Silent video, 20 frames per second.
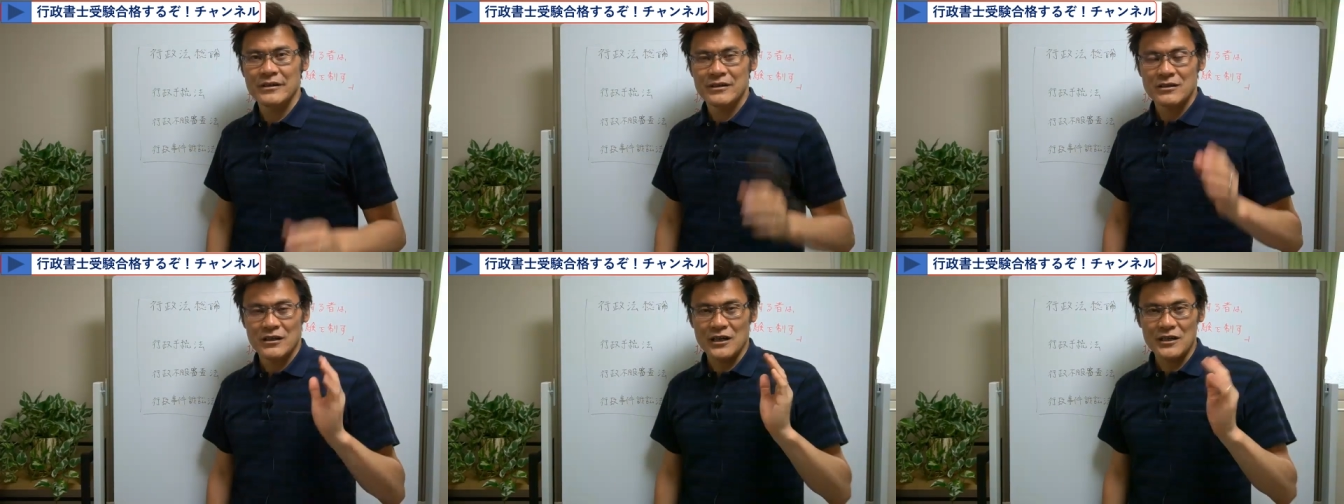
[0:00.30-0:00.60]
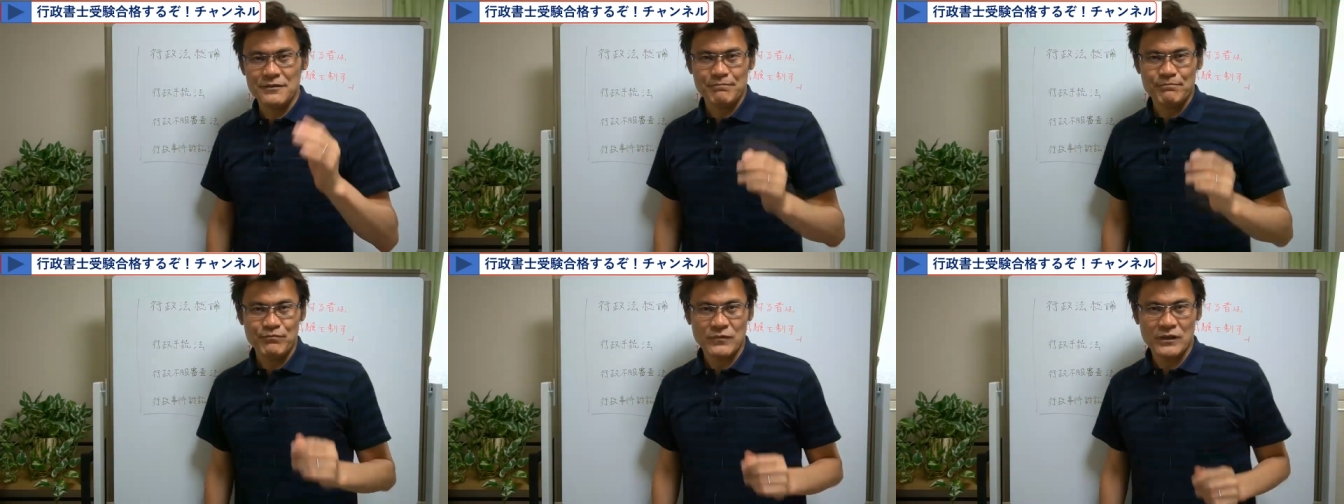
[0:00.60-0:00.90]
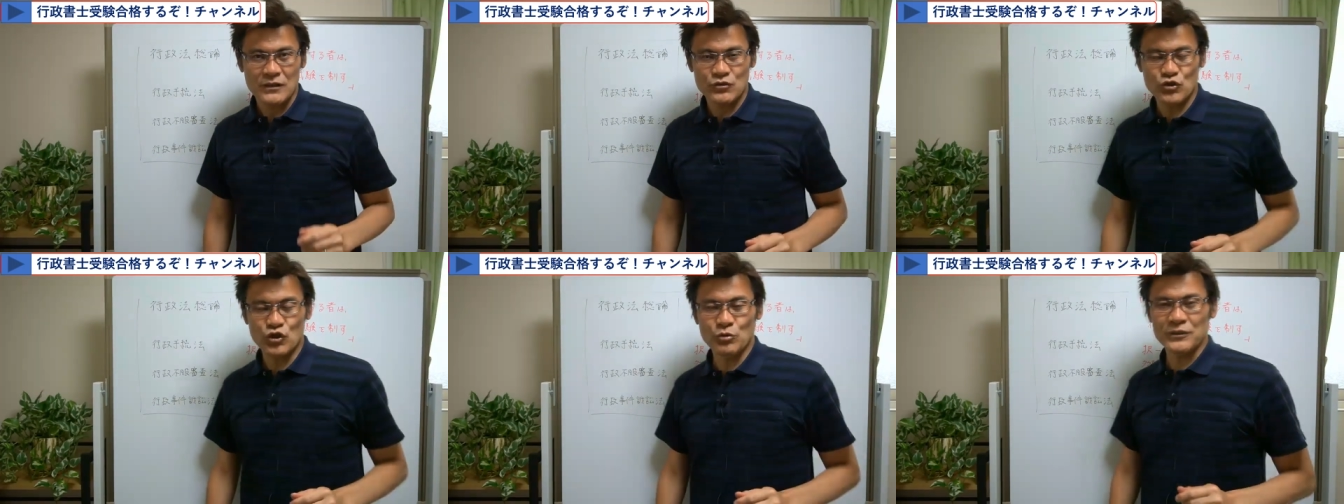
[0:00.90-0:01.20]
はい。今
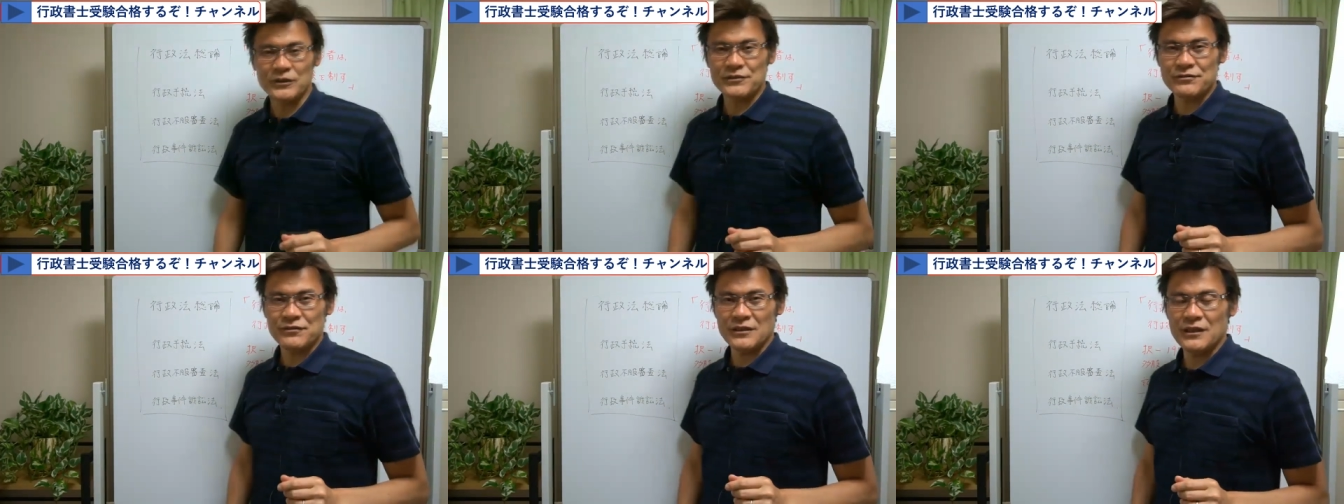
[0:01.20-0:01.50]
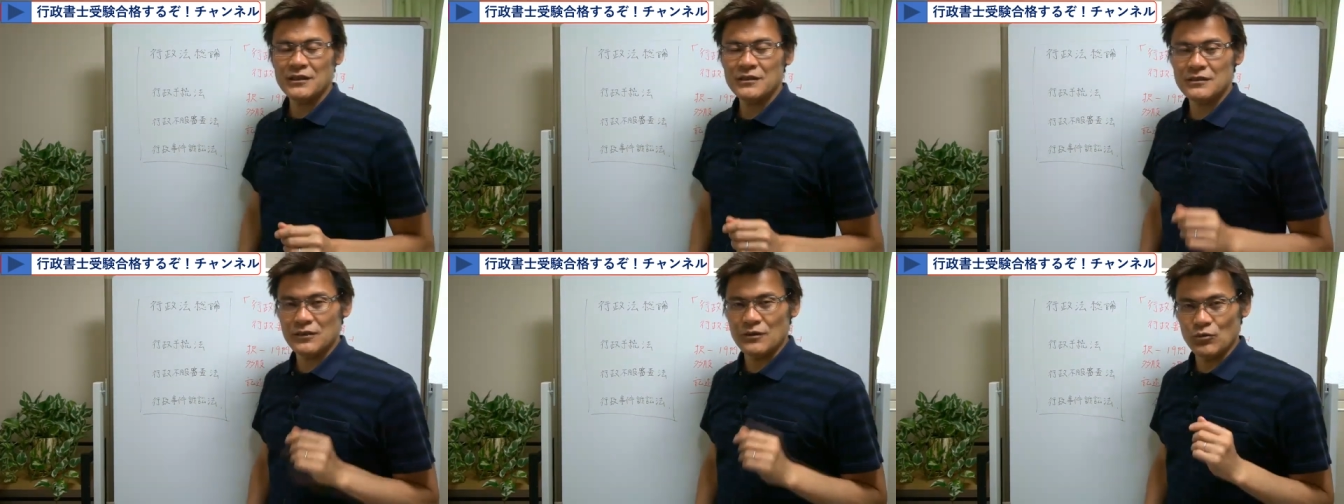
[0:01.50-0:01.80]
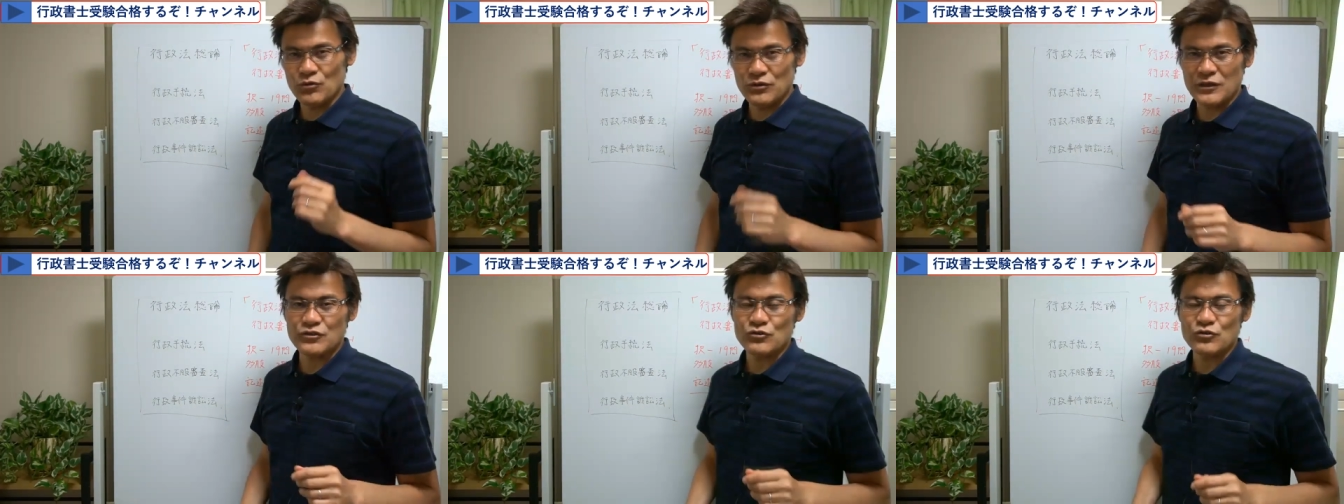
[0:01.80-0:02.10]
日もですね、行
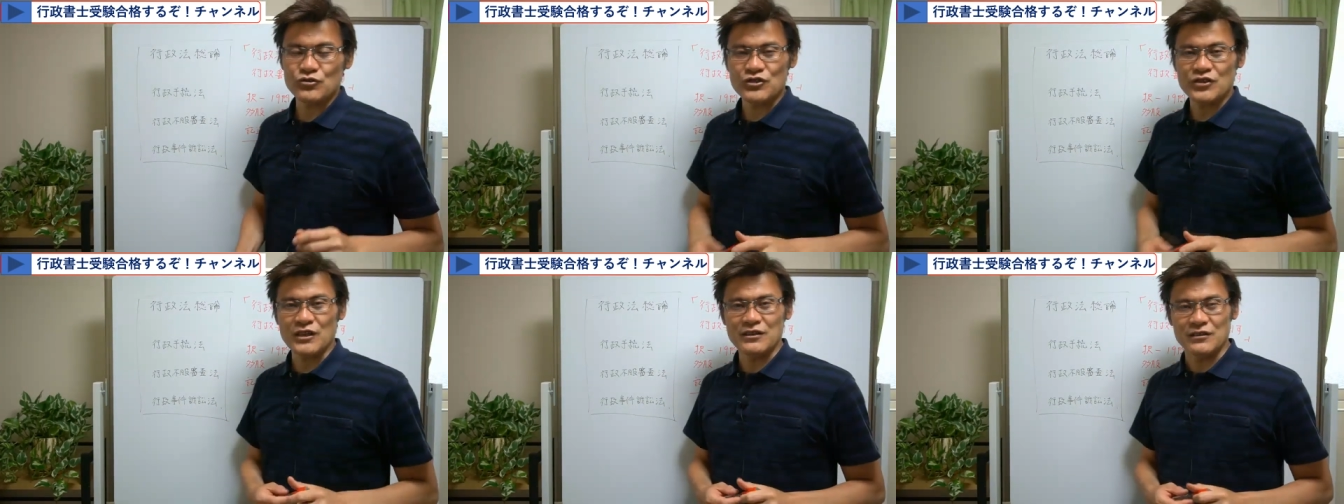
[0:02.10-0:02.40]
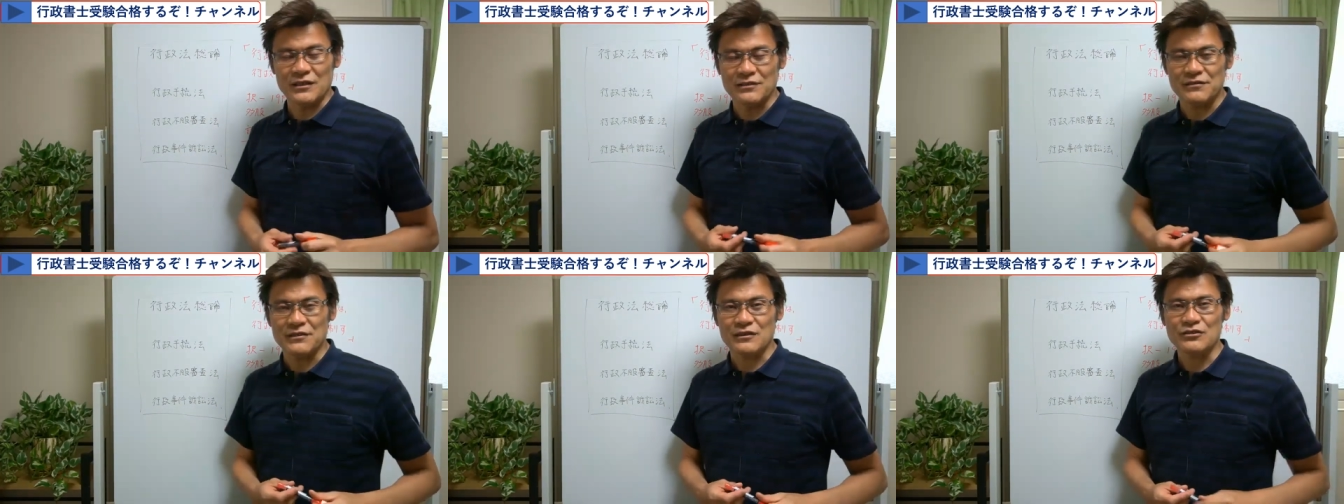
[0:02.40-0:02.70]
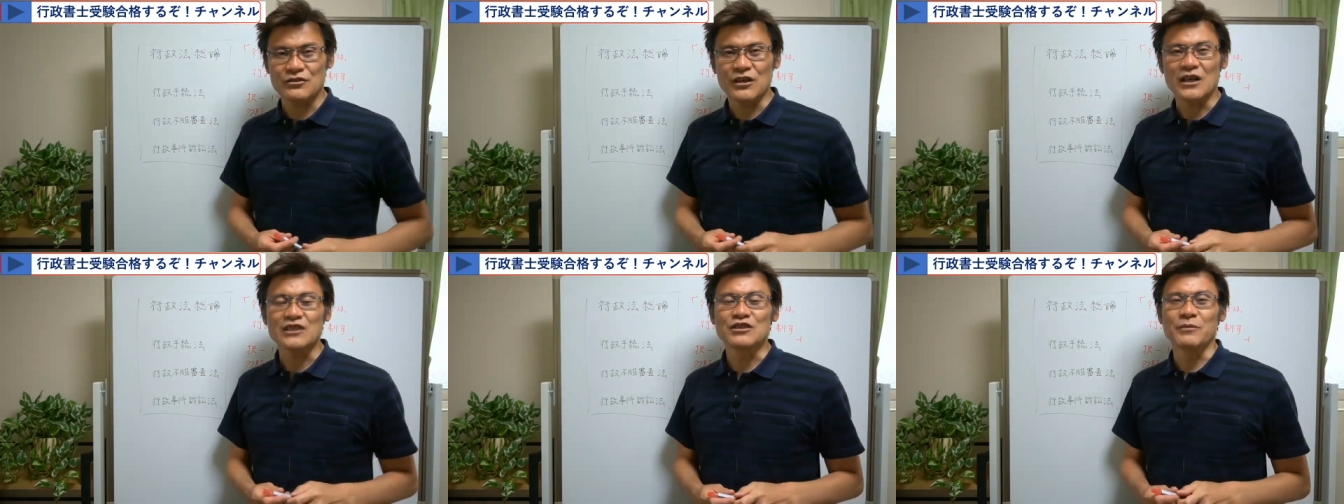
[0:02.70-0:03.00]
政書試験対
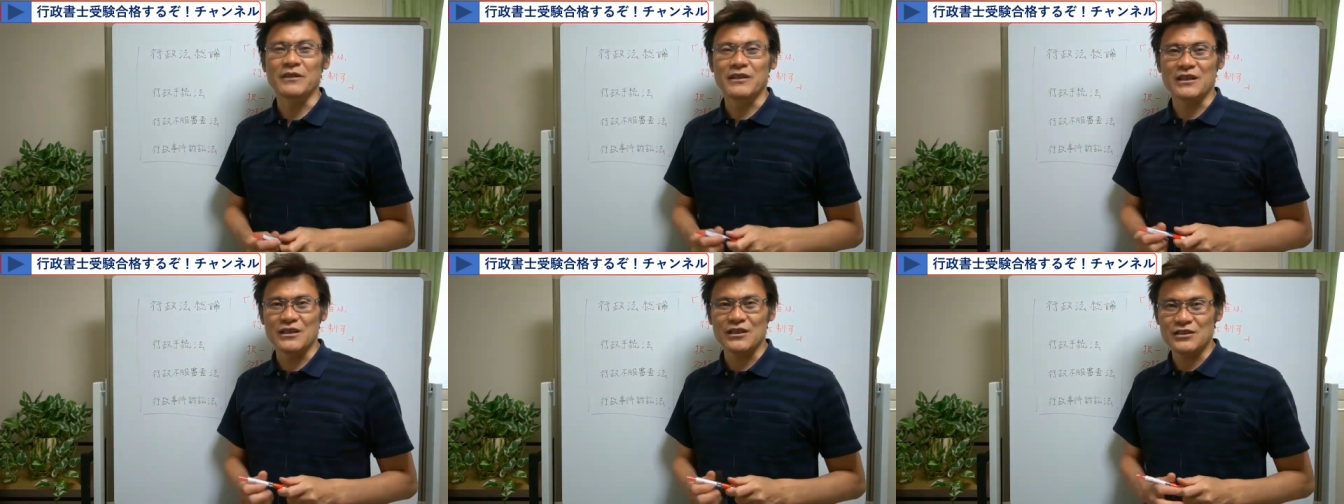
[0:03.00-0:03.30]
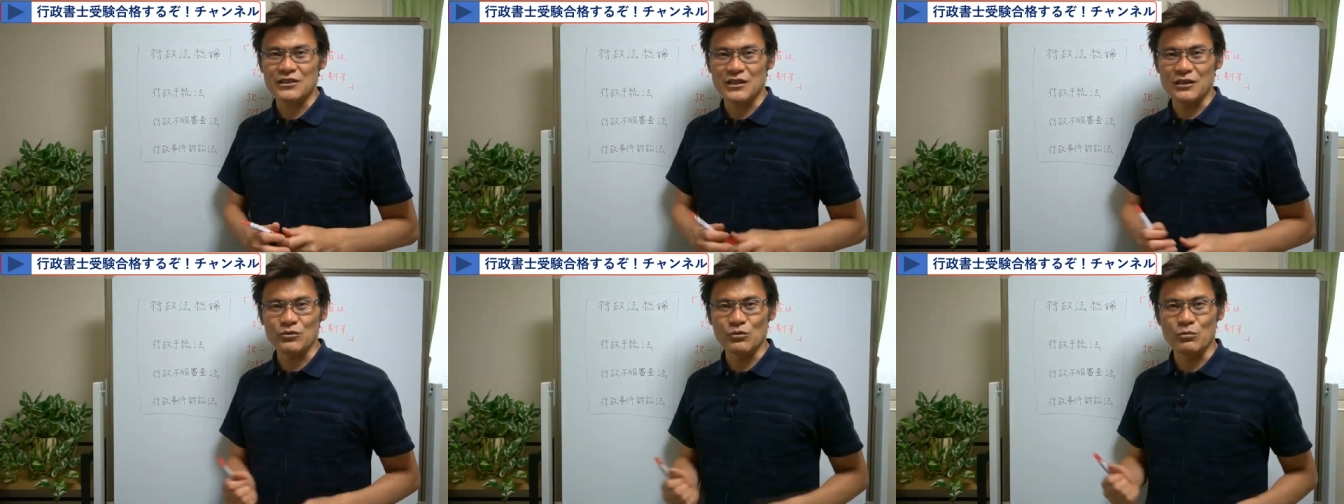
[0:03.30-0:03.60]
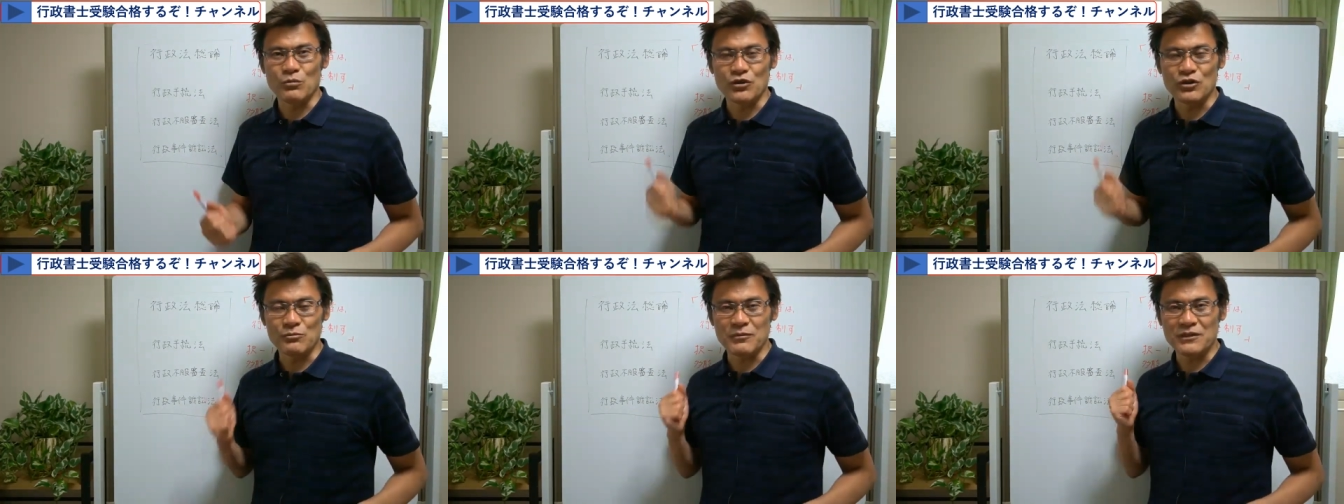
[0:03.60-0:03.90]
策始めていきたいと
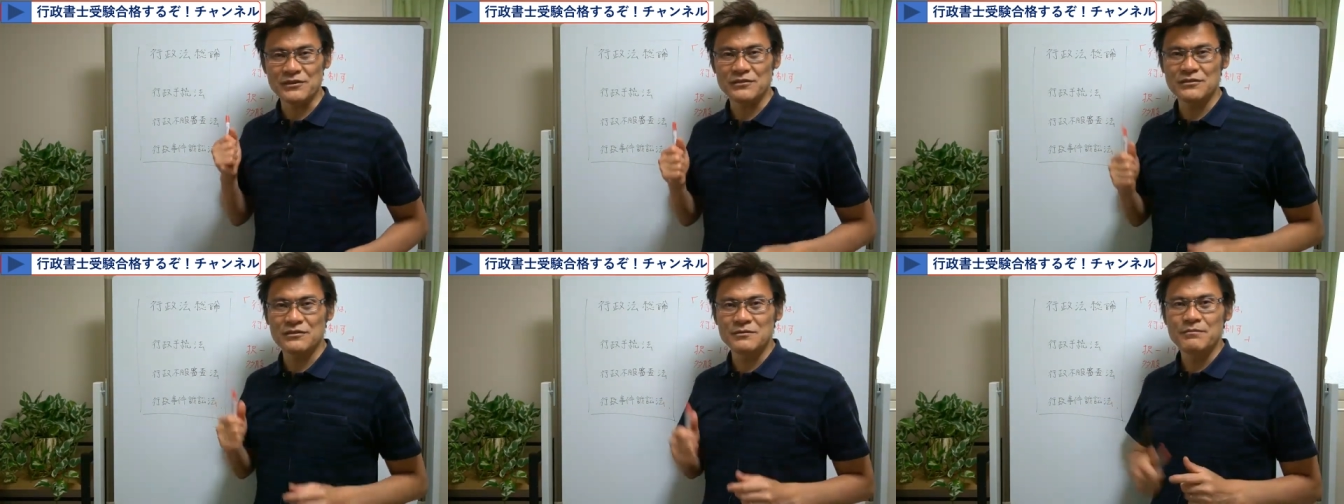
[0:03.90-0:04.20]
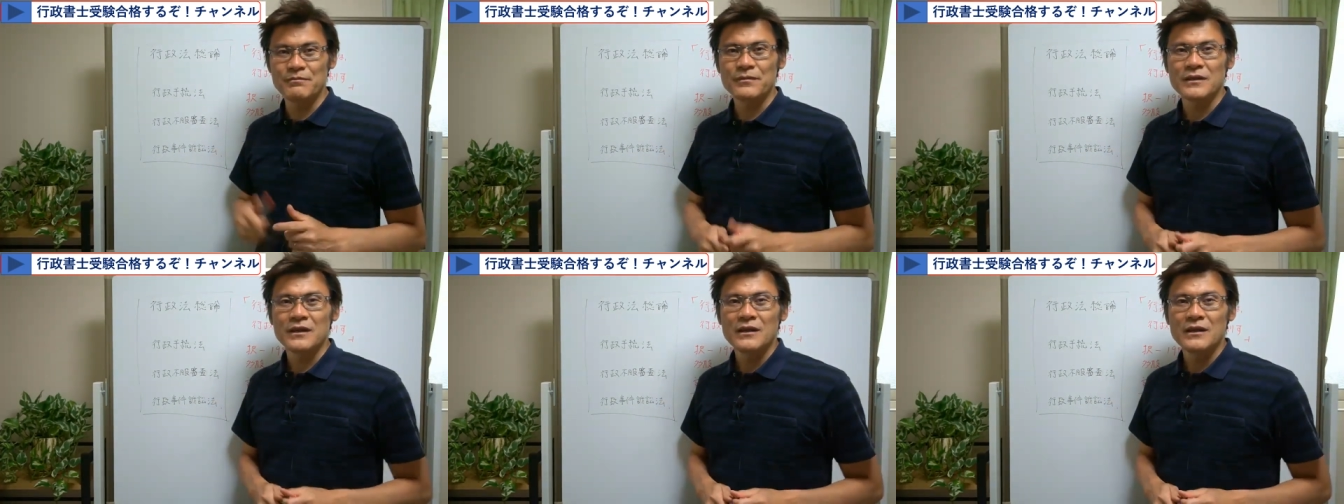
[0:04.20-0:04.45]
思います。